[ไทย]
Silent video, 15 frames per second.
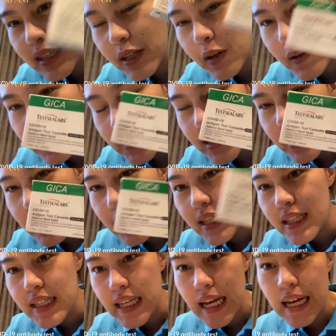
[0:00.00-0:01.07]
ก่อนที่
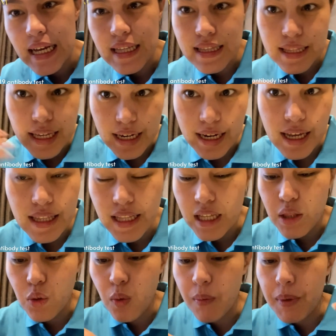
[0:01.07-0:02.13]
จะแต่งหน้าแต่ง
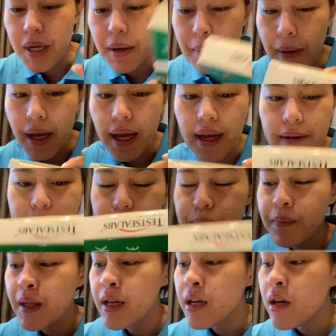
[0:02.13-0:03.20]
ตัวไปทำงาน
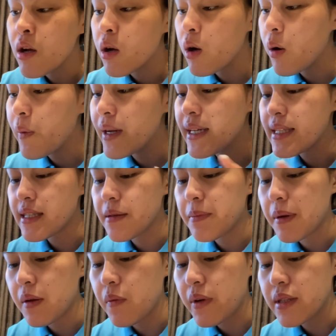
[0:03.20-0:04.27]
ก็วันนี้จะ
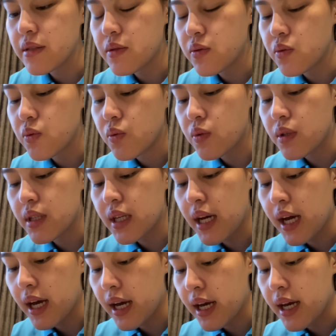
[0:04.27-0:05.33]
เป็นวันสุด
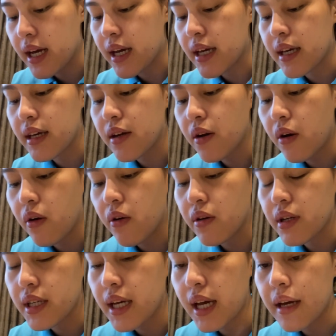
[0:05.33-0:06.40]
ท้ายของ
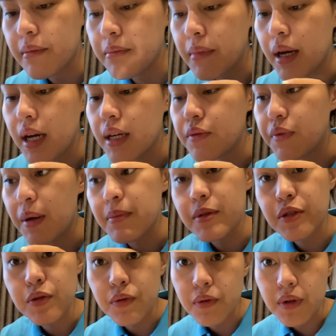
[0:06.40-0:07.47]
การมา
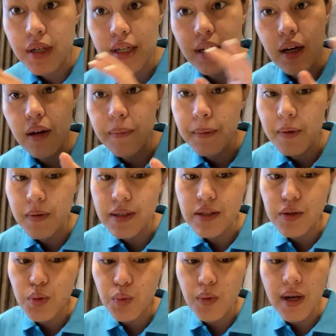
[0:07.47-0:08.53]
Rapporteur เนาะเป็นวัน
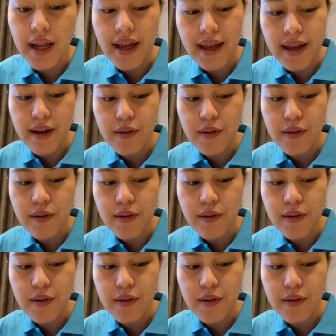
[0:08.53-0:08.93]
ศุกร์แล้ว